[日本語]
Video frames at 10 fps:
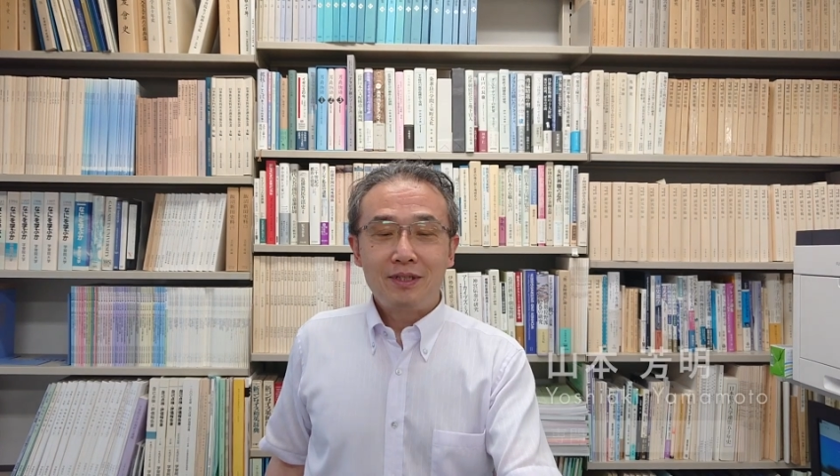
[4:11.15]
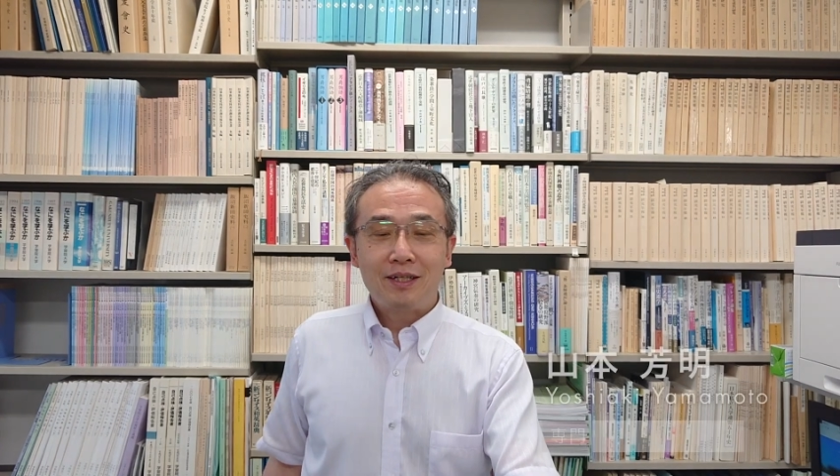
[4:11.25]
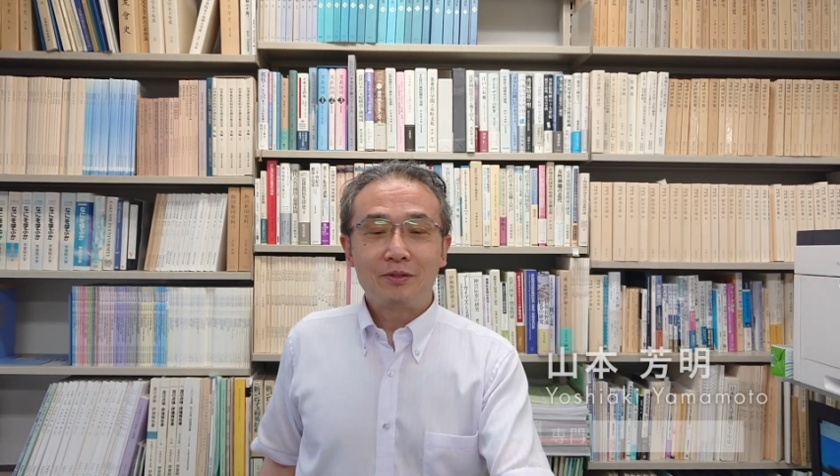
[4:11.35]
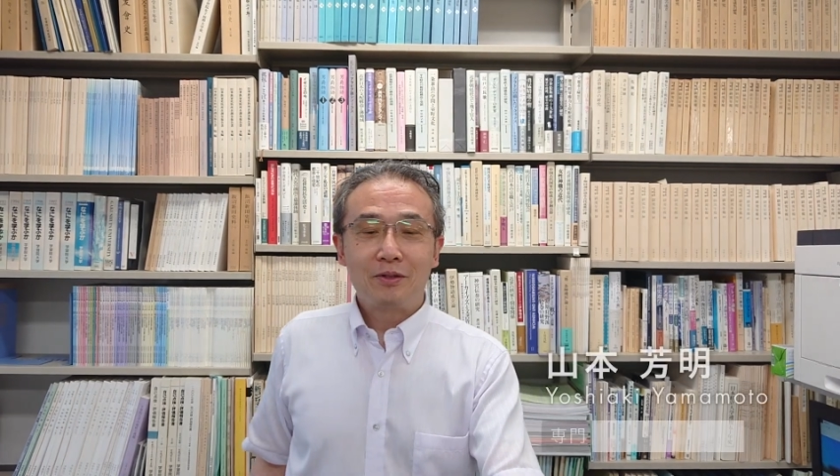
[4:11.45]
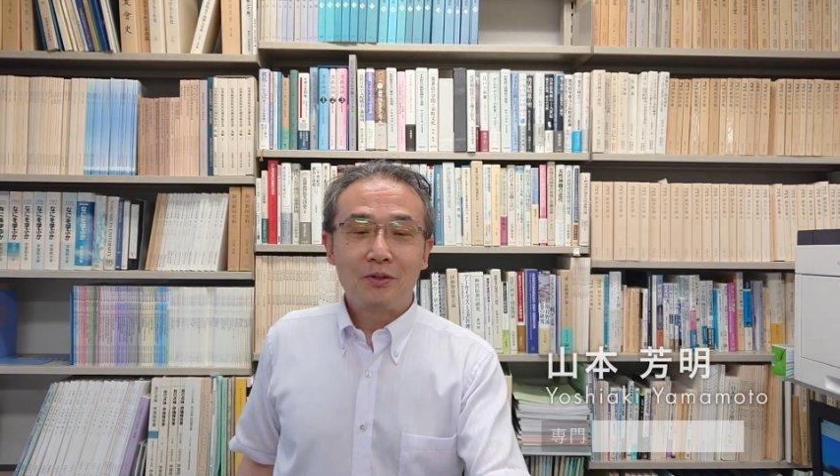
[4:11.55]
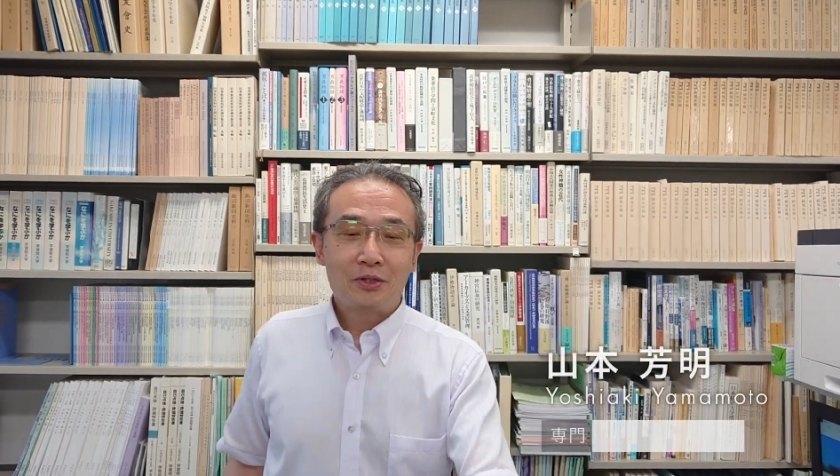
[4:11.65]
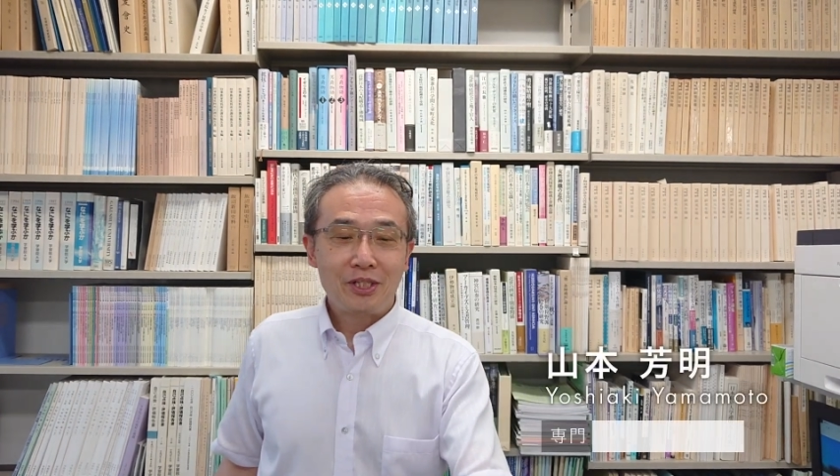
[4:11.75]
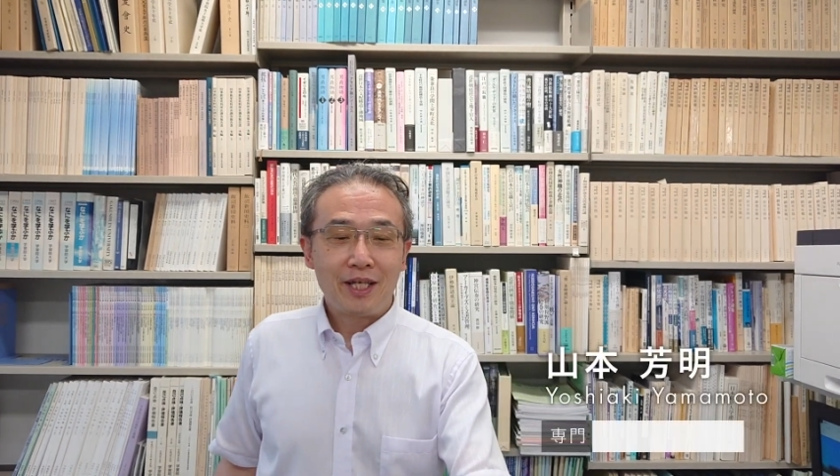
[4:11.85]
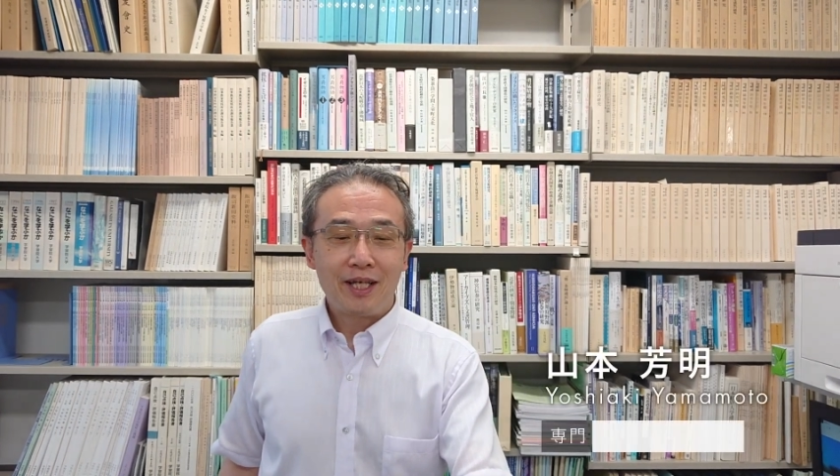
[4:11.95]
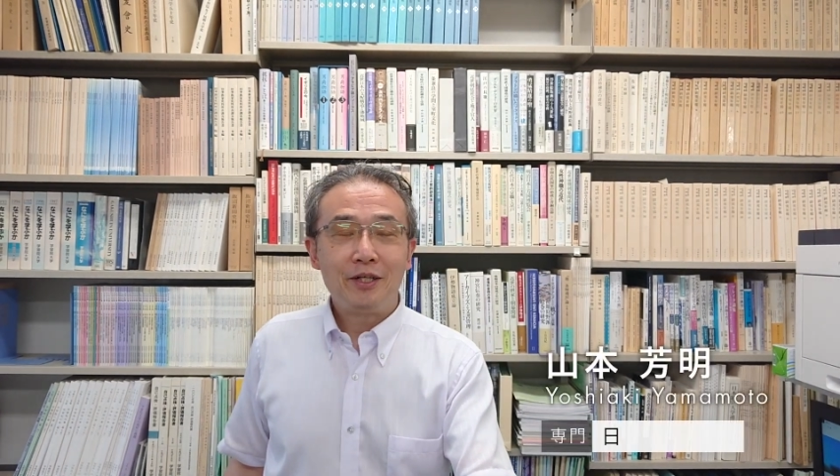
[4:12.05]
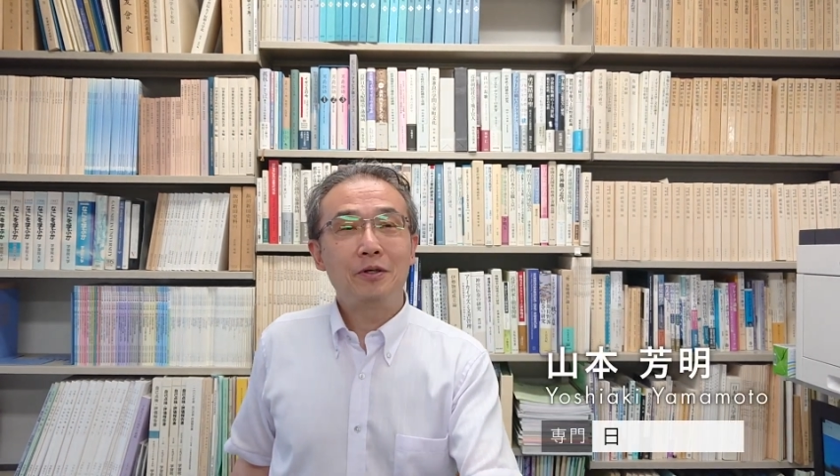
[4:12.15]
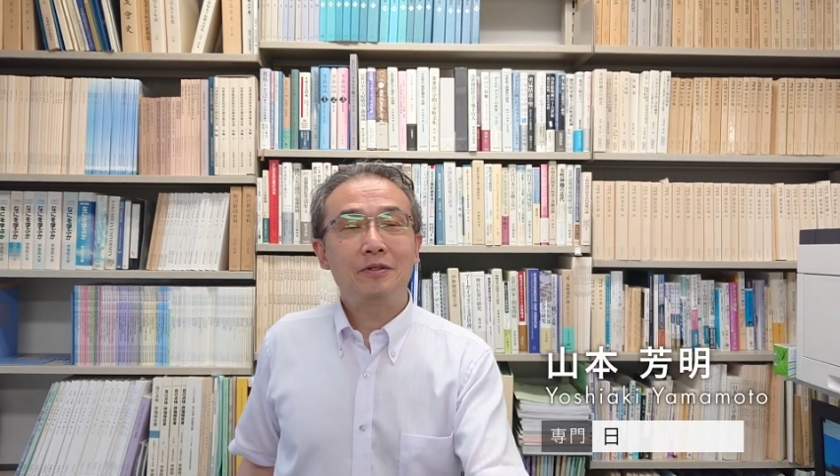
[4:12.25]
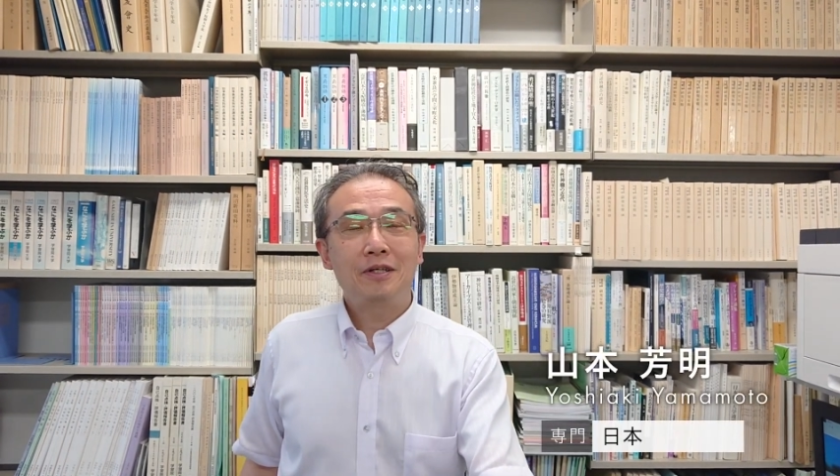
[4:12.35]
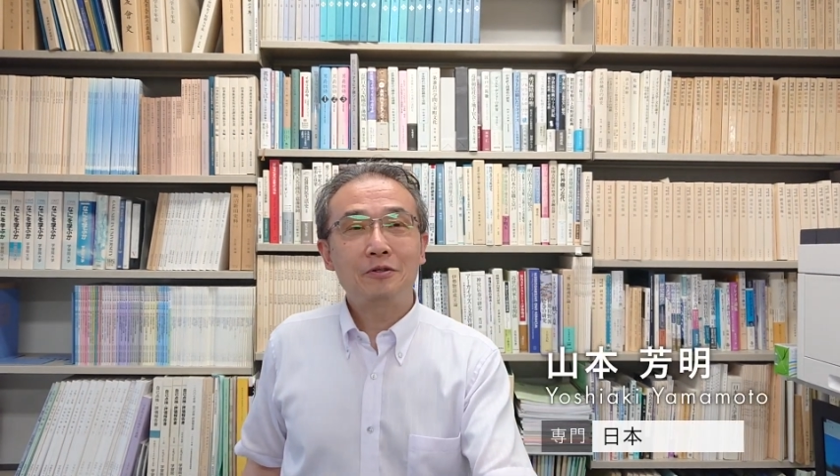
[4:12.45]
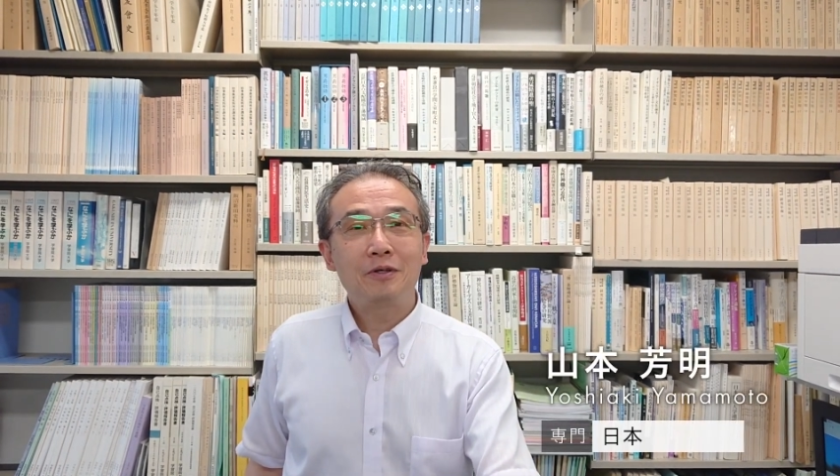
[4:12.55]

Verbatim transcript: 文学を通していろい